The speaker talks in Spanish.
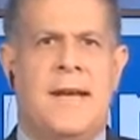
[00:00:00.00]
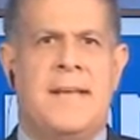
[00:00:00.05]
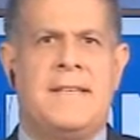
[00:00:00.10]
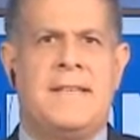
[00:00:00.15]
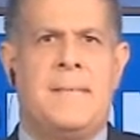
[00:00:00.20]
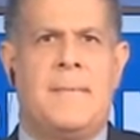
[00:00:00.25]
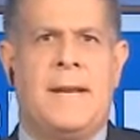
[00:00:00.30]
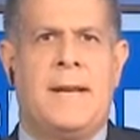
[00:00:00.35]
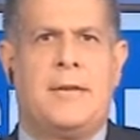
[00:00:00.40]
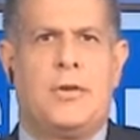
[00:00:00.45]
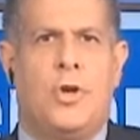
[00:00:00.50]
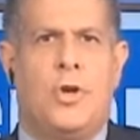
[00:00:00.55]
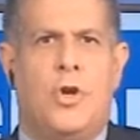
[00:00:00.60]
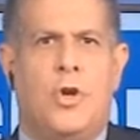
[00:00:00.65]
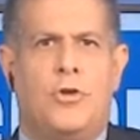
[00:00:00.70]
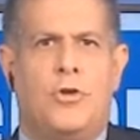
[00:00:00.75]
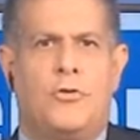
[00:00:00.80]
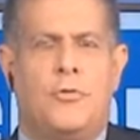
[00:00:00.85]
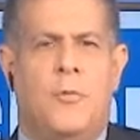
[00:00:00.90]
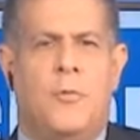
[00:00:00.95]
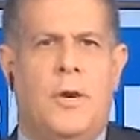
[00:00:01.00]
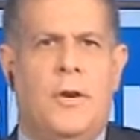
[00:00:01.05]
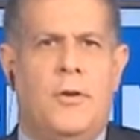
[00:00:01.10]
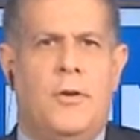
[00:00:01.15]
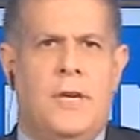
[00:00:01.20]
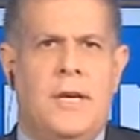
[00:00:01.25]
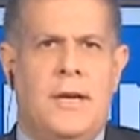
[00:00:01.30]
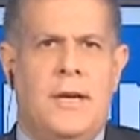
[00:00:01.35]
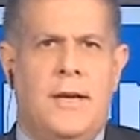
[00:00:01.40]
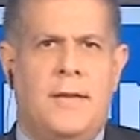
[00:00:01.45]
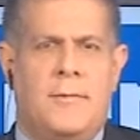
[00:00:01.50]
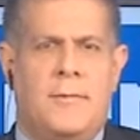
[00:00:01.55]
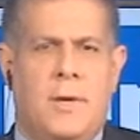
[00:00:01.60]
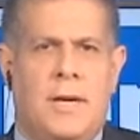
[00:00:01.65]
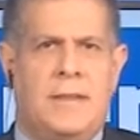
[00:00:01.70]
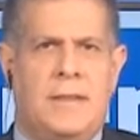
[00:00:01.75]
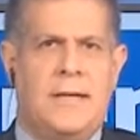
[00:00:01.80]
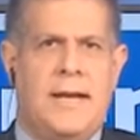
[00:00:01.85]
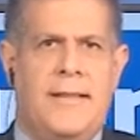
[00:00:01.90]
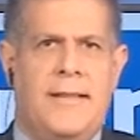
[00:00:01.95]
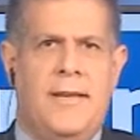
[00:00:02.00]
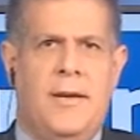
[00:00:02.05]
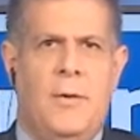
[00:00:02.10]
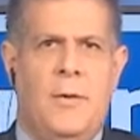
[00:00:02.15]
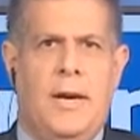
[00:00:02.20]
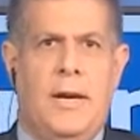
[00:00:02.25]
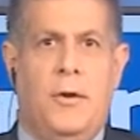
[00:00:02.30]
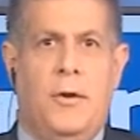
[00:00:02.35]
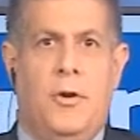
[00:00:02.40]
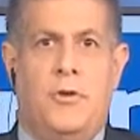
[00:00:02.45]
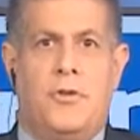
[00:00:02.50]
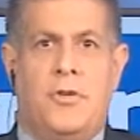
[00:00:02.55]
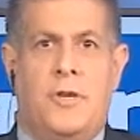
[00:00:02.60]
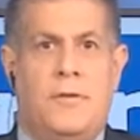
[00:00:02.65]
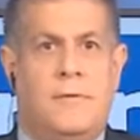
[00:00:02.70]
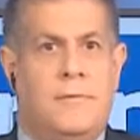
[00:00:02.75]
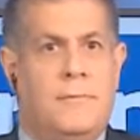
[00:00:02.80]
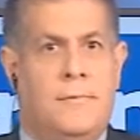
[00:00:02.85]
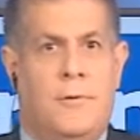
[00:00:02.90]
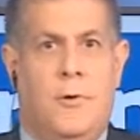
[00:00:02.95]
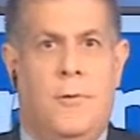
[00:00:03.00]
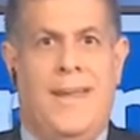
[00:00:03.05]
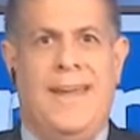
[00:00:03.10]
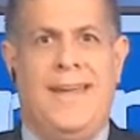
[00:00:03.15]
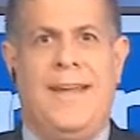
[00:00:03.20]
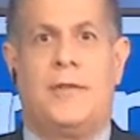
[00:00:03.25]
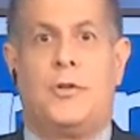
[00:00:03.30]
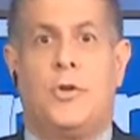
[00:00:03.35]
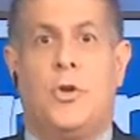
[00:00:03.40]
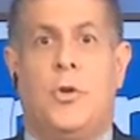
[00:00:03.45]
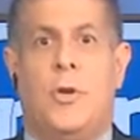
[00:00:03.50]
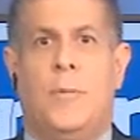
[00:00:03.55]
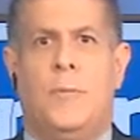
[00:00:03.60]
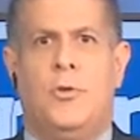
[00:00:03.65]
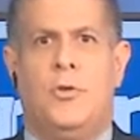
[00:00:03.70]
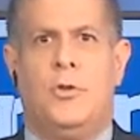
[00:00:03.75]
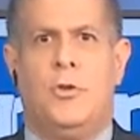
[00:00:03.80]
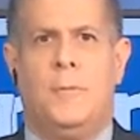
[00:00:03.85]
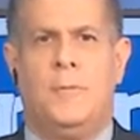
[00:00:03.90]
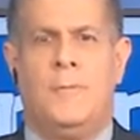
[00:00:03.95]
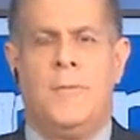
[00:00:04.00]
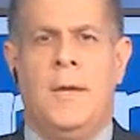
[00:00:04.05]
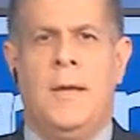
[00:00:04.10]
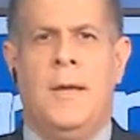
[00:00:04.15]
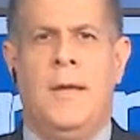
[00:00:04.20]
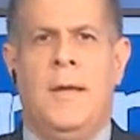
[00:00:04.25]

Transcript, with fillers: a Gerencia para Todos. Buenos días, buenas tardes y buenas noches. Nos ven en todo el mundo.